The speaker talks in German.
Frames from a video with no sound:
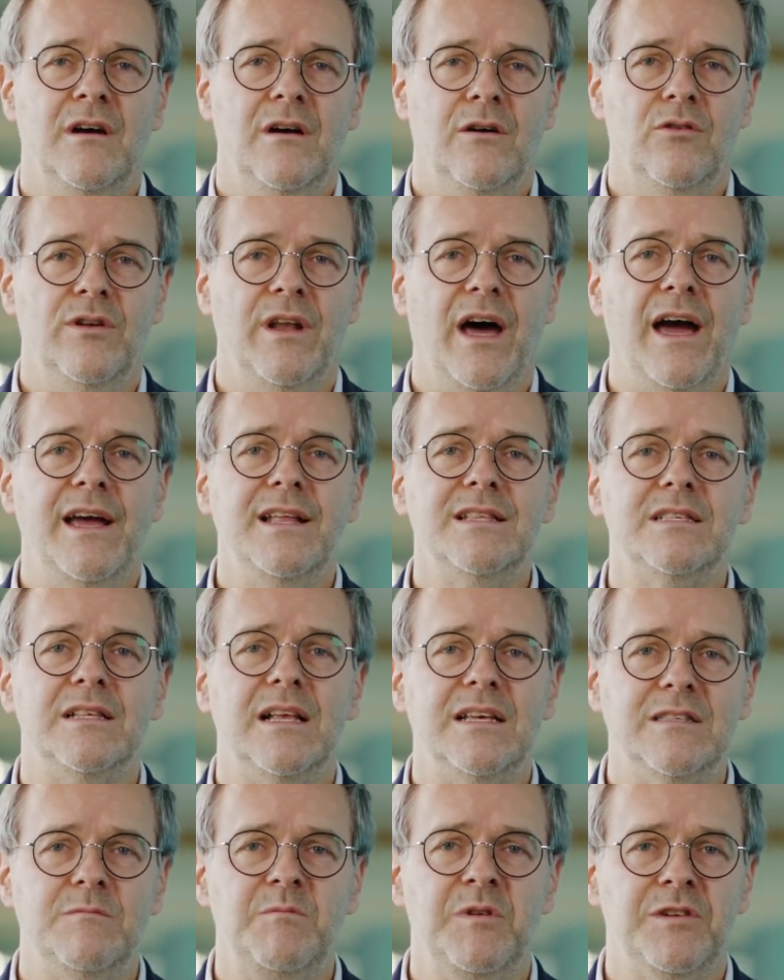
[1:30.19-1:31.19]
Und eins
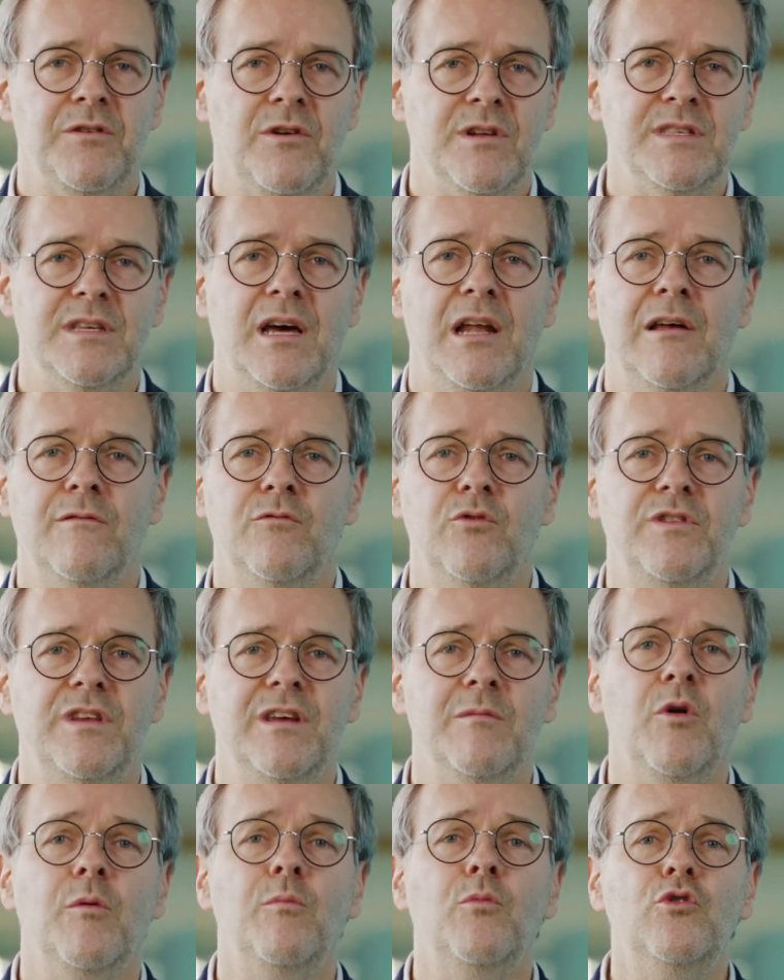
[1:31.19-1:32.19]
lässt mich trotz aller Wut
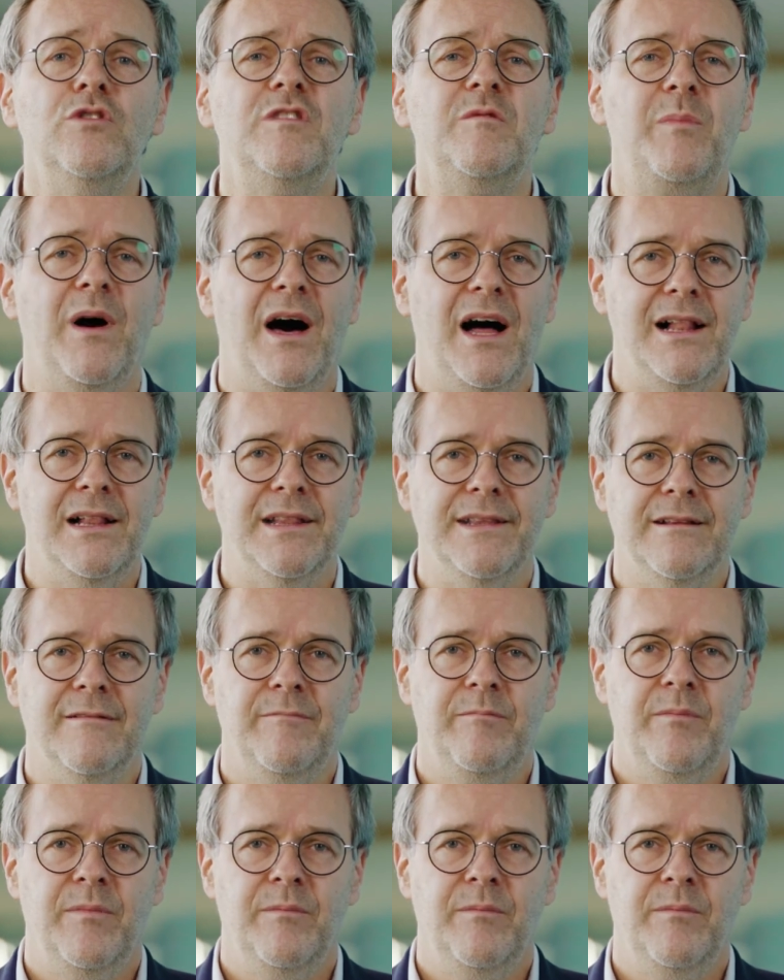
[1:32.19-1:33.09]
immer Mut behalten.